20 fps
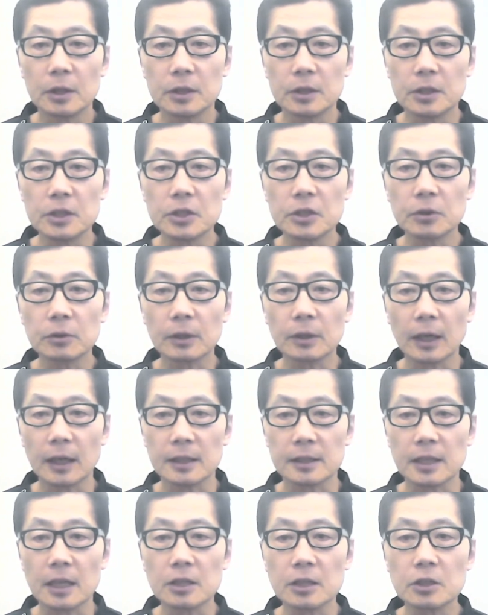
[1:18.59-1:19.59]
にじゅうか
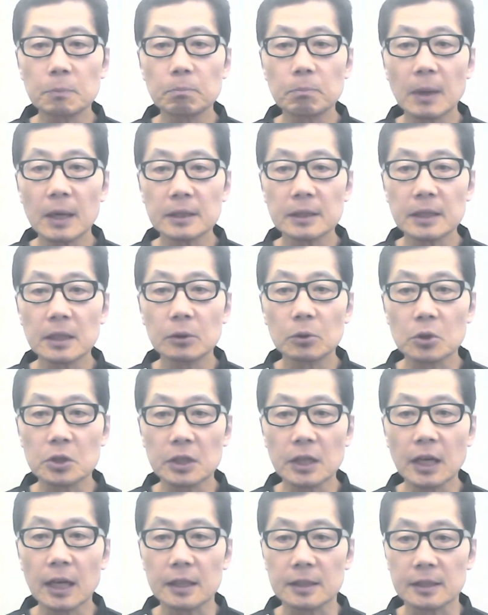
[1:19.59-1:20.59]
らさんじゅっパーセント
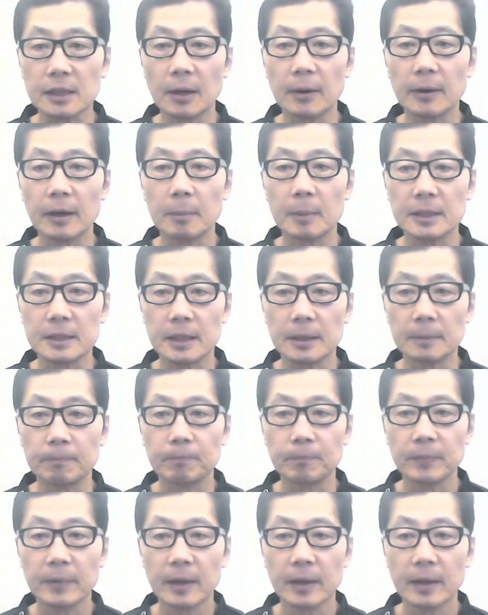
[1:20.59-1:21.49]
しか使われません。